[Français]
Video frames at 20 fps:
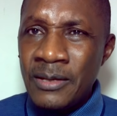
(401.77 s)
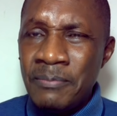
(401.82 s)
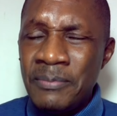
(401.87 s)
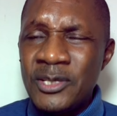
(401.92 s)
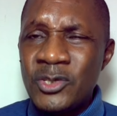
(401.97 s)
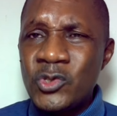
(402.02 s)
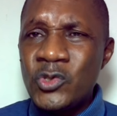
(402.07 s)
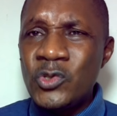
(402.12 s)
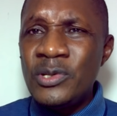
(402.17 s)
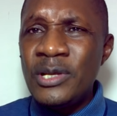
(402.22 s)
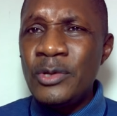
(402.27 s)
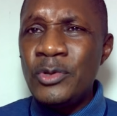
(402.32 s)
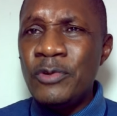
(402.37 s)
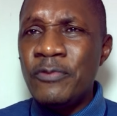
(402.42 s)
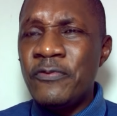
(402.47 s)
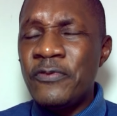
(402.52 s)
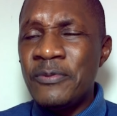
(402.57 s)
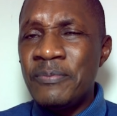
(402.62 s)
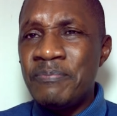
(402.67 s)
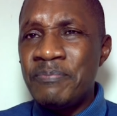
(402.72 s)
Mais cela ne
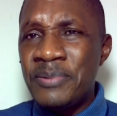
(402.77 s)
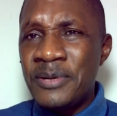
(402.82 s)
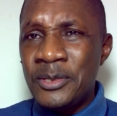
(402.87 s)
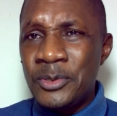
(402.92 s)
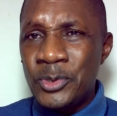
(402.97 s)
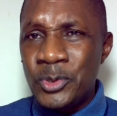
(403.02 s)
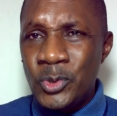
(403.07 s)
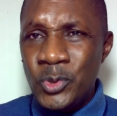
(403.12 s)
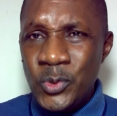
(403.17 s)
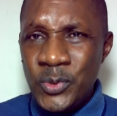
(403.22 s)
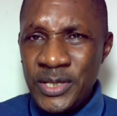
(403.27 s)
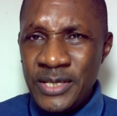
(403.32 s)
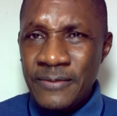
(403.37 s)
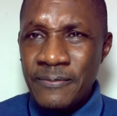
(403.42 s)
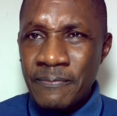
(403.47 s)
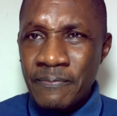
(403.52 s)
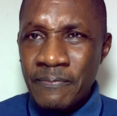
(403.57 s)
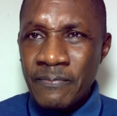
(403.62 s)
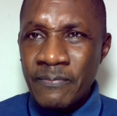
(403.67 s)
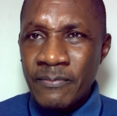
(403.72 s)
fait pas de lui
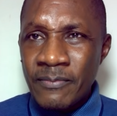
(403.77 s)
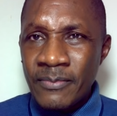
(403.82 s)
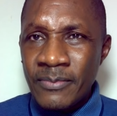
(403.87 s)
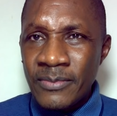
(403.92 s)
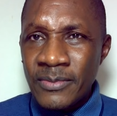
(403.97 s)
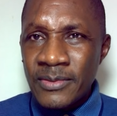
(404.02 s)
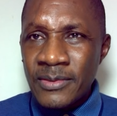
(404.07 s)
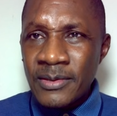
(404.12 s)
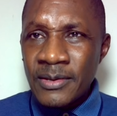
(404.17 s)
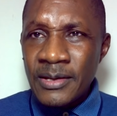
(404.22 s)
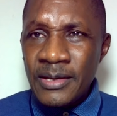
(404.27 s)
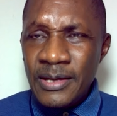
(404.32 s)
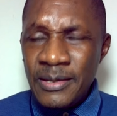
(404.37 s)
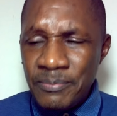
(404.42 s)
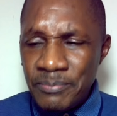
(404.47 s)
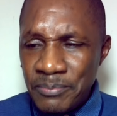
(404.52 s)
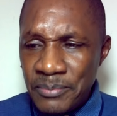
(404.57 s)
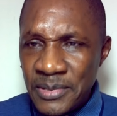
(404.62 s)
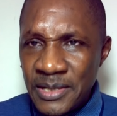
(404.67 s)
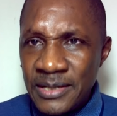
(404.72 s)
un
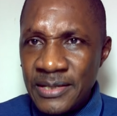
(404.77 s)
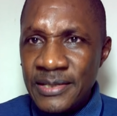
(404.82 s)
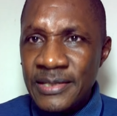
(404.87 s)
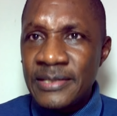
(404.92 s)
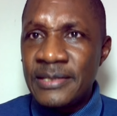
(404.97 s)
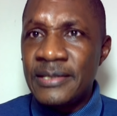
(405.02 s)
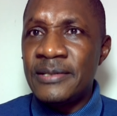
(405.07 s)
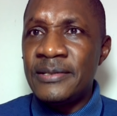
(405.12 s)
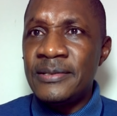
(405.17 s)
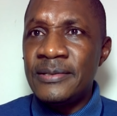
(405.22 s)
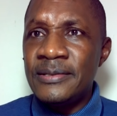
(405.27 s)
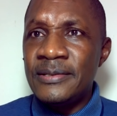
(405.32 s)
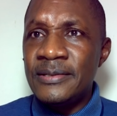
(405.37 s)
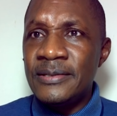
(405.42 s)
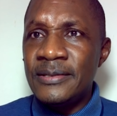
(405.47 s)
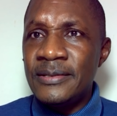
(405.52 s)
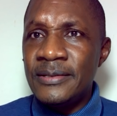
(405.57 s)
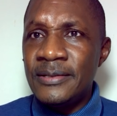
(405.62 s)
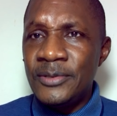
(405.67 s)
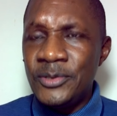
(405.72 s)
militant
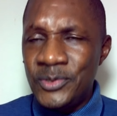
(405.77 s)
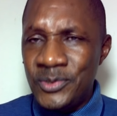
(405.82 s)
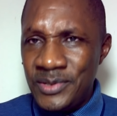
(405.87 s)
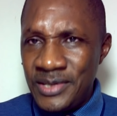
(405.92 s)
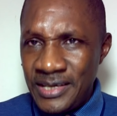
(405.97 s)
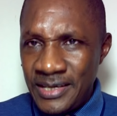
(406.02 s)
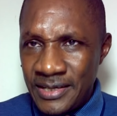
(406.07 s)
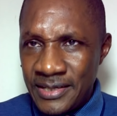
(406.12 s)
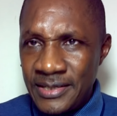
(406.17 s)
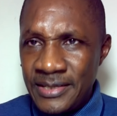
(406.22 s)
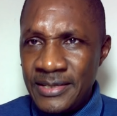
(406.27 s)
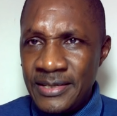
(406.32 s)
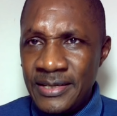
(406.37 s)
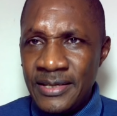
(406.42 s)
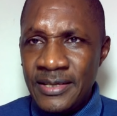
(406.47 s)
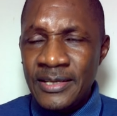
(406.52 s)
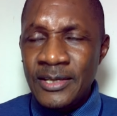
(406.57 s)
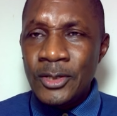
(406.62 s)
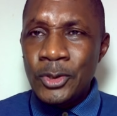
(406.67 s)
du RDR.